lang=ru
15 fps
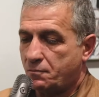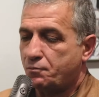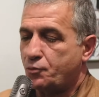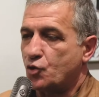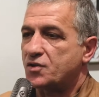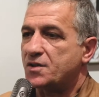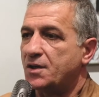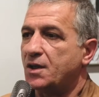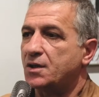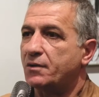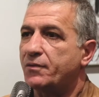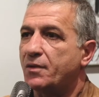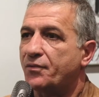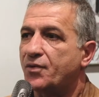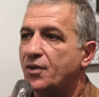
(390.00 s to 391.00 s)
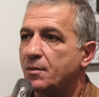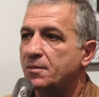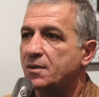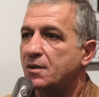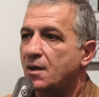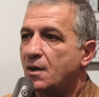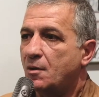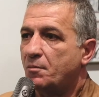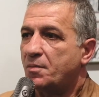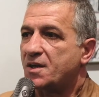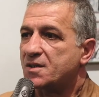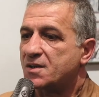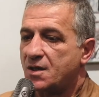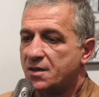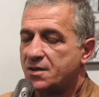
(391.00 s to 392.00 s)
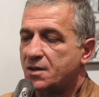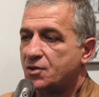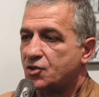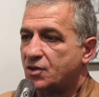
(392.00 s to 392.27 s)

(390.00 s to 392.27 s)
после этого фильма признался,